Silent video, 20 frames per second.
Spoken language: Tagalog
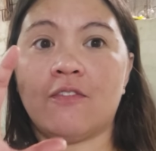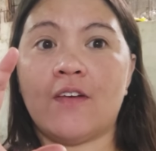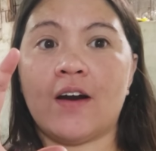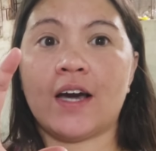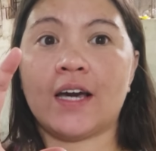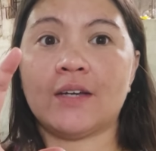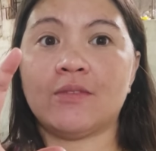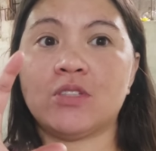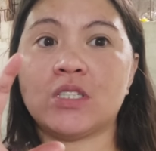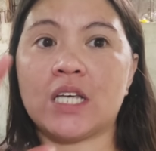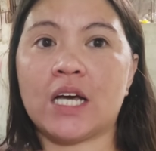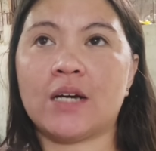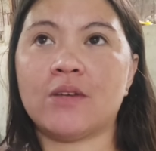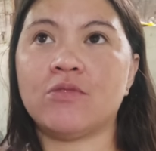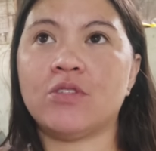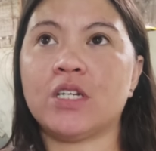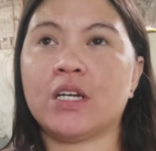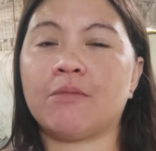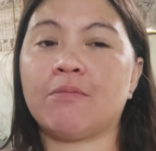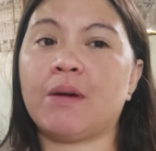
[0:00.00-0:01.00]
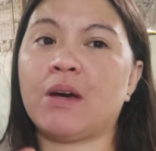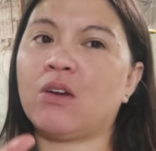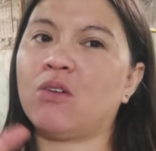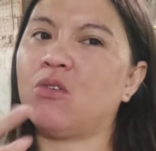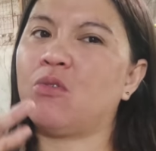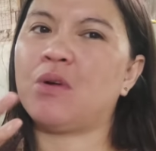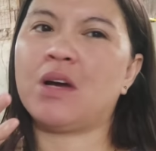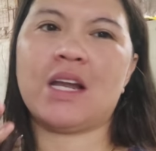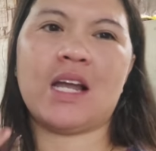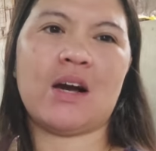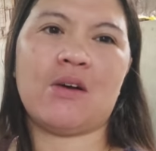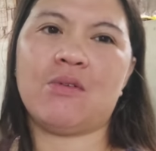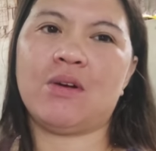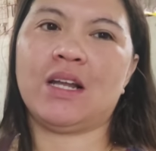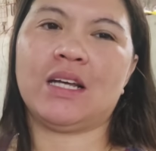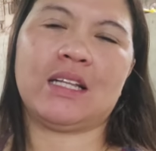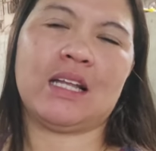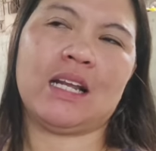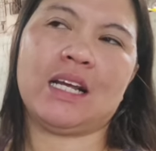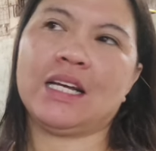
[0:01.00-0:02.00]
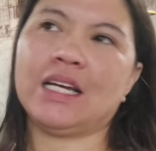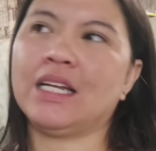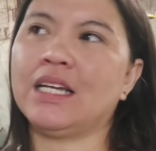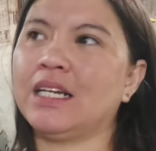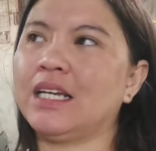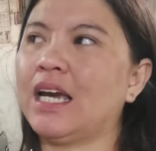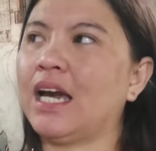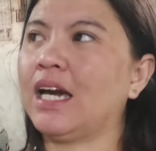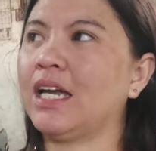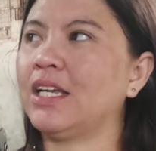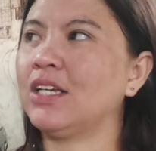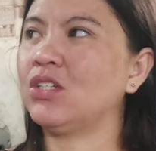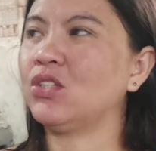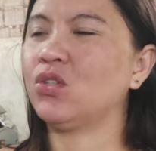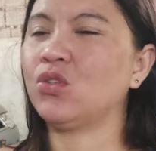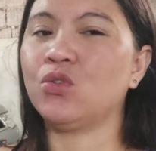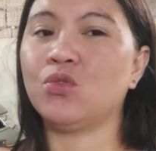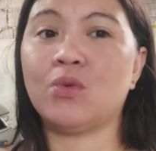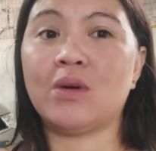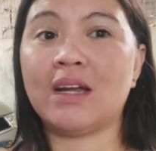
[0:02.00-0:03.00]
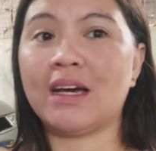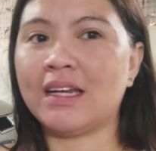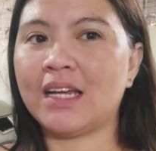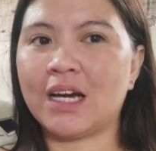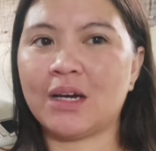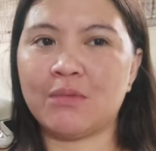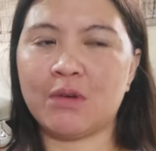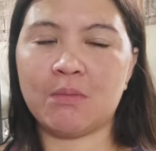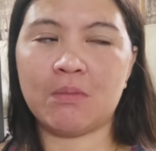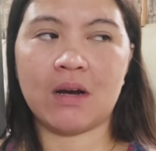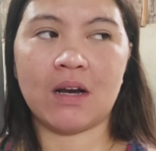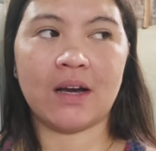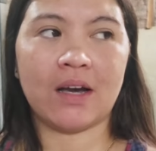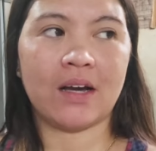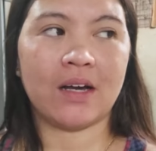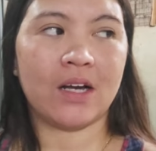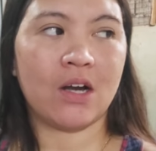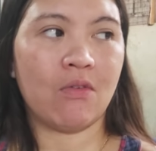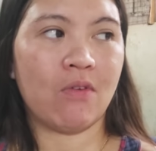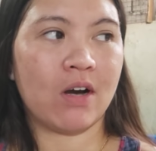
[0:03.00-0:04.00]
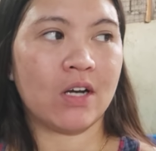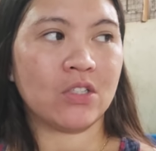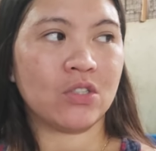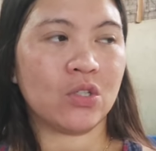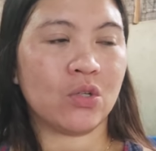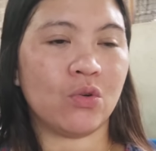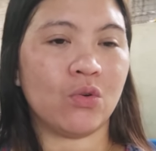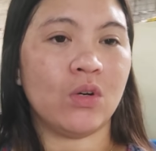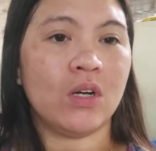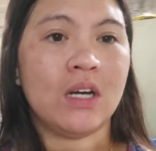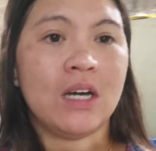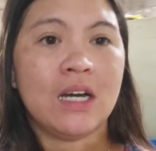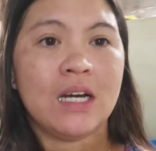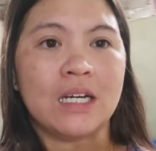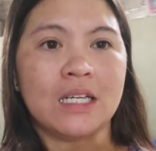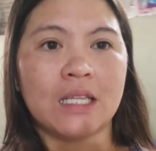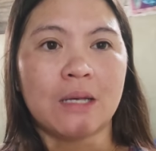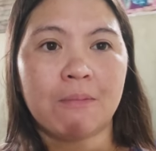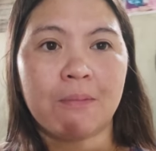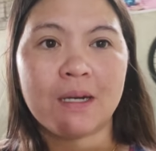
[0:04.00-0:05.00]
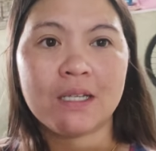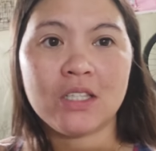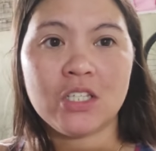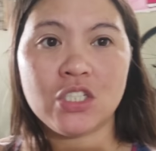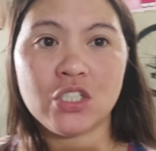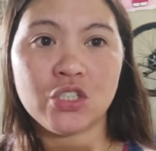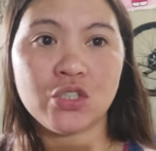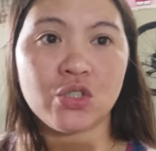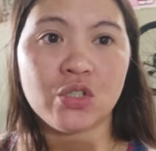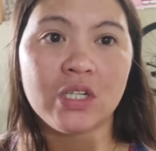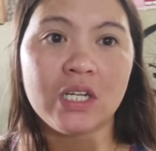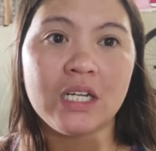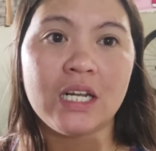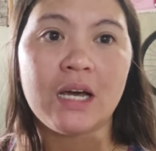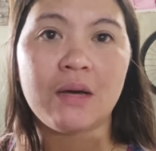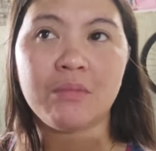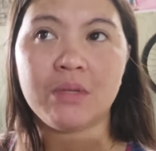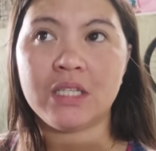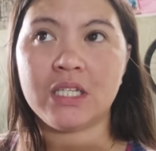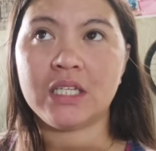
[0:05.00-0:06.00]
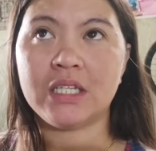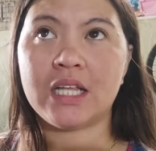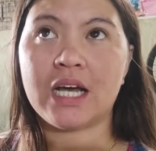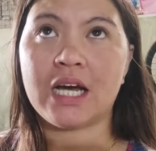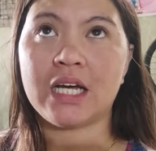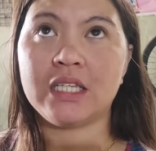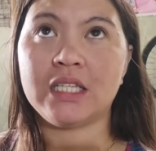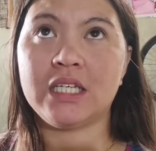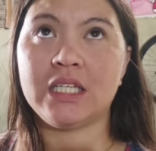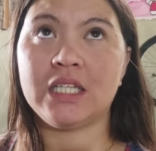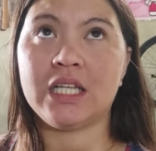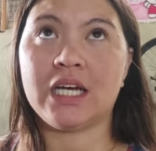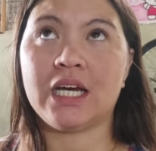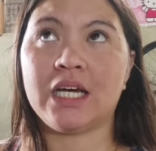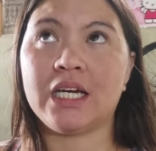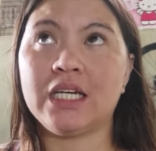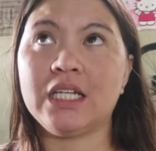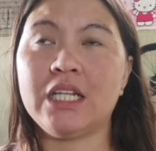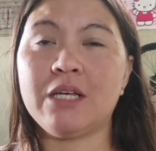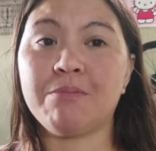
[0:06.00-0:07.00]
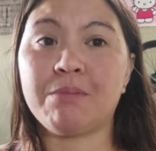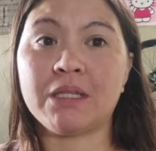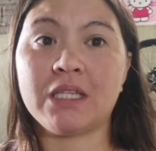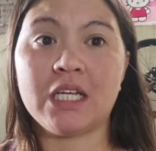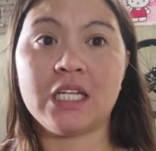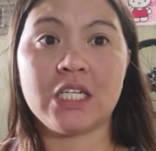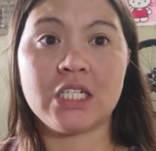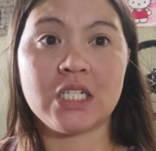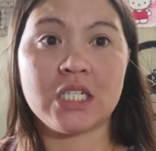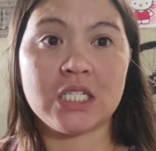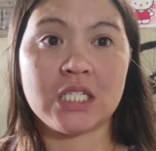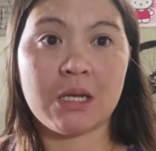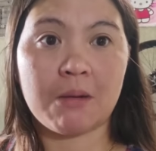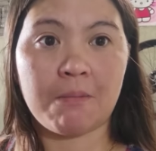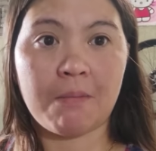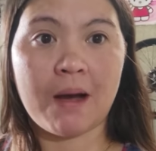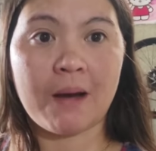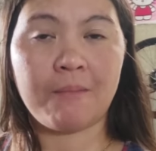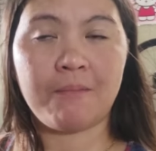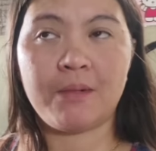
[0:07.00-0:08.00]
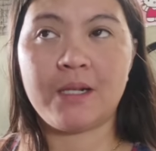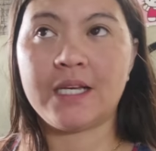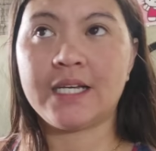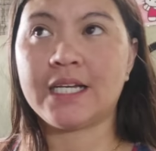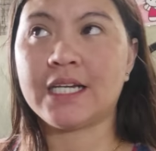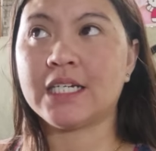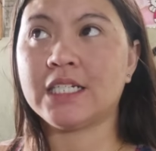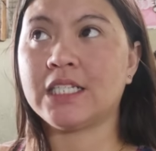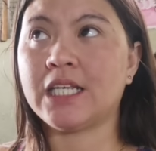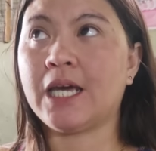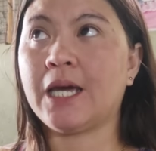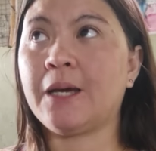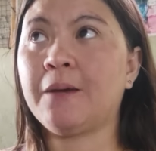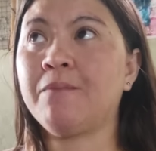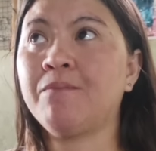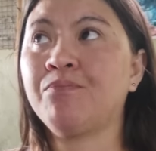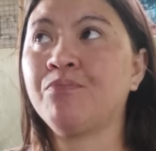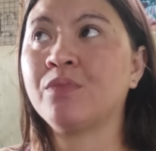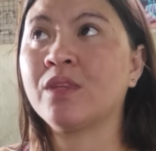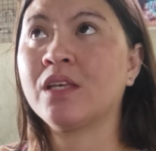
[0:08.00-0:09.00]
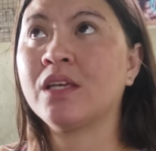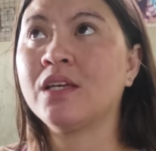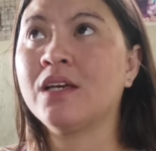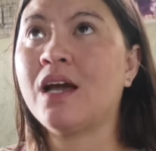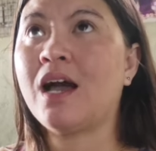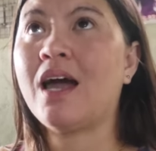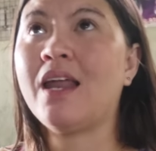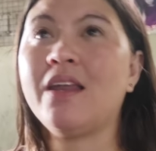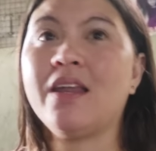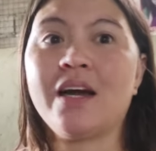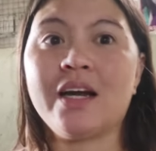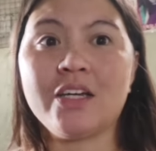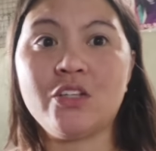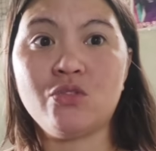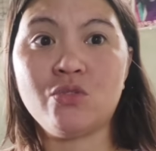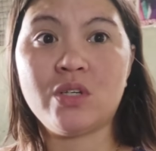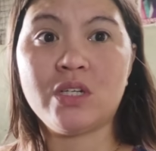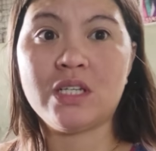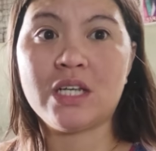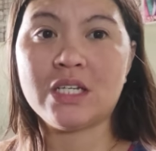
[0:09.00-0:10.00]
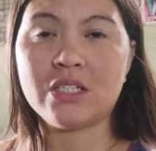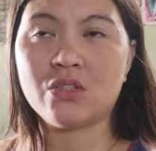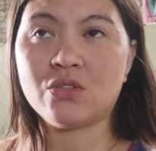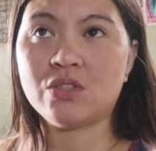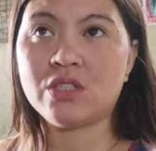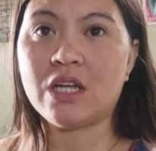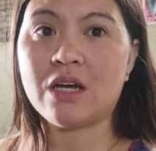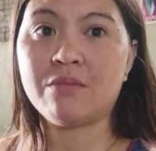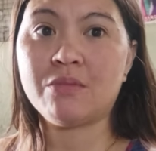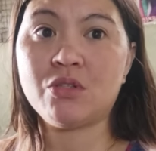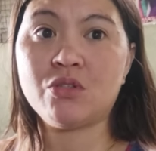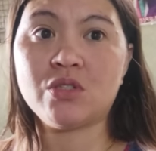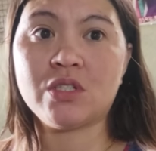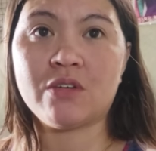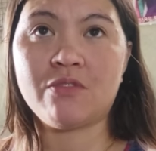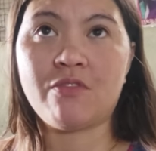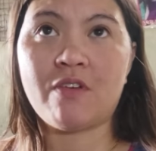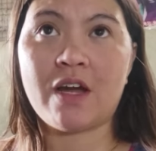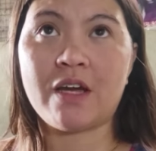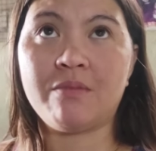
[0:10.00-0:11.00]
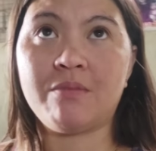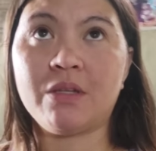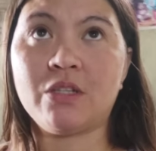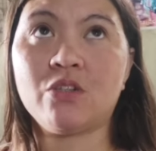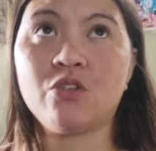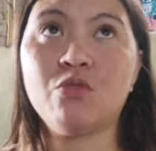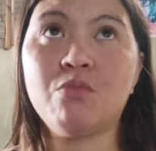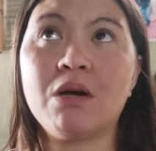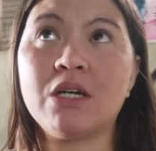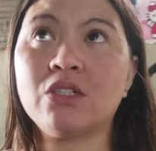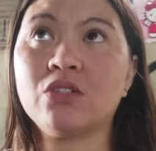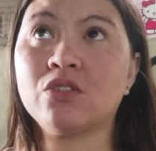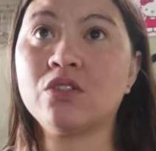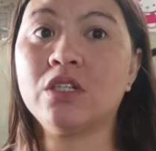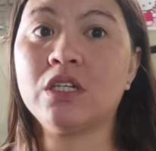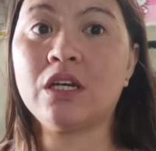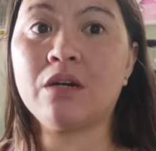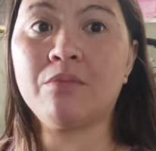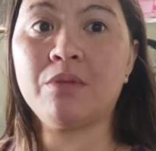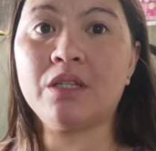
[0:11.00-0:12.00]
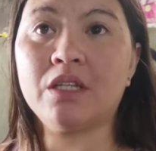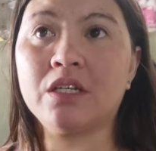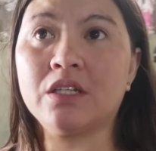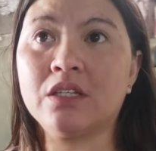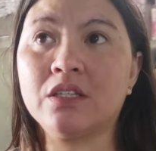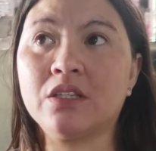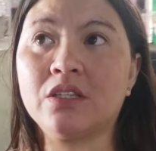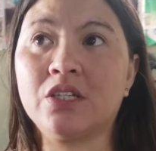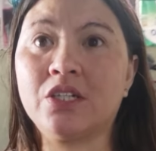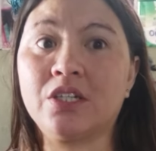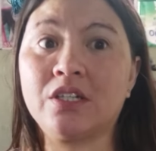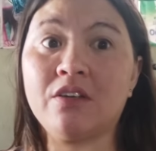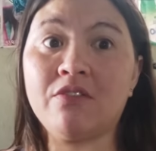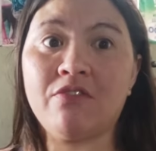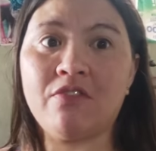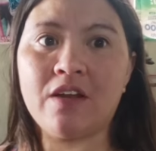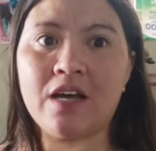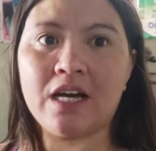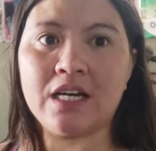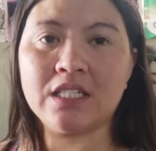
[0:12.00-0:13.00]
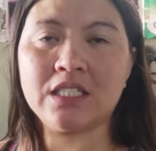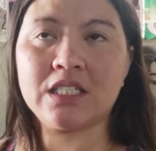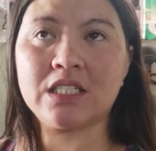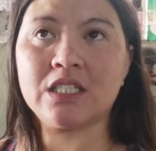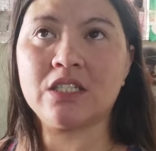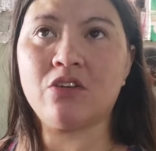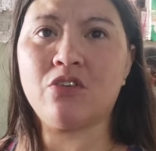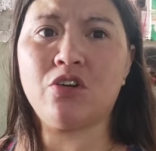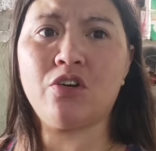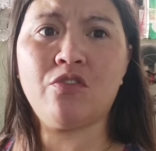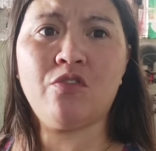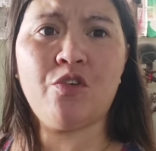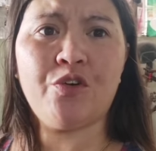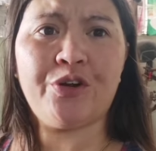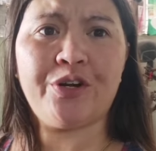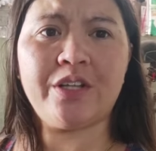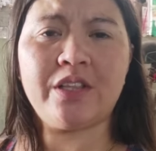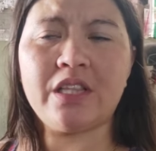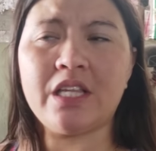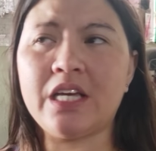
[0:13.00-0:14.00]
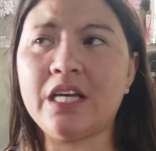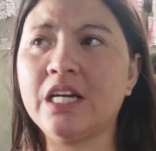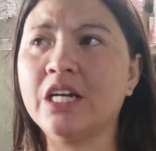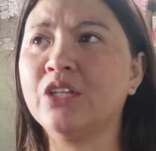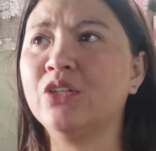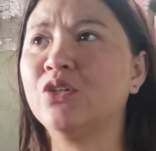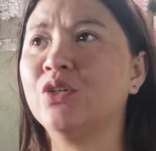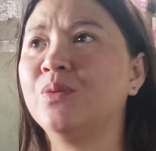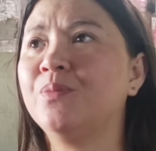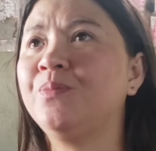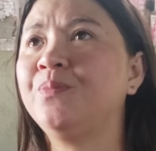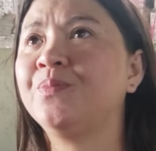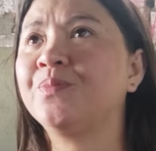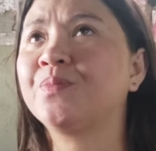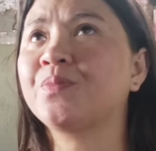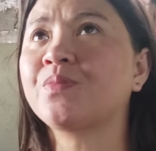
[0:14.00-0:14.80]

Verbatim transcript: five subject pero wala wala talaga nangyari. So wala na kami magagawa. So napagdesisyon na namin ni Daddy na ilipat na lang siya sa public kasi ang laki ng ginastos namin do sa private. Gumastos din kami ng 30 plus or 40 ganun.